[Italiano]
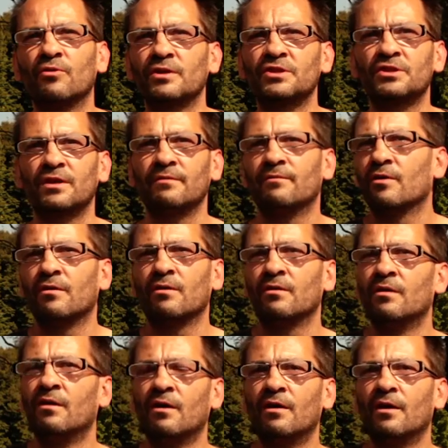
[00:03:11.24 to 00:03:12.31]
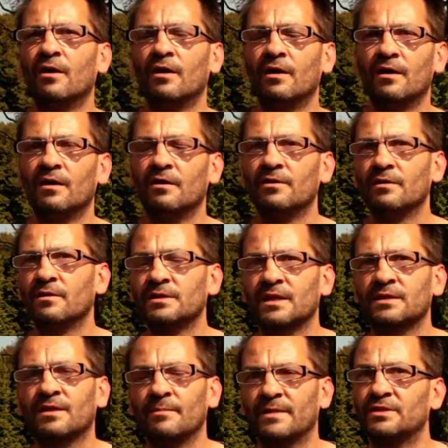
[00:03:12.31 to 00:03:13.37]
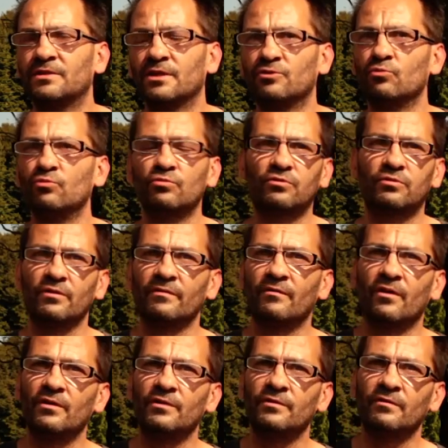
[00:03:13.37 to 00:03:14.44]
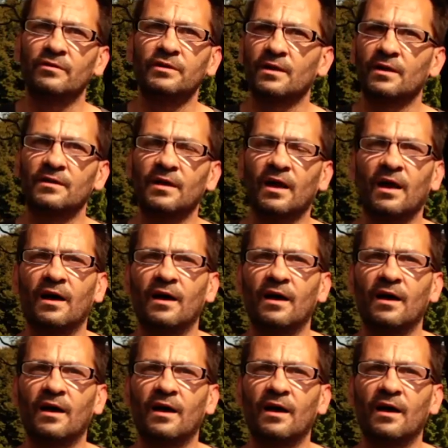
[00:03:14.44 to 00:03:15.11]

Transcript: e scrivo esattamente tutto, voglio dire, da,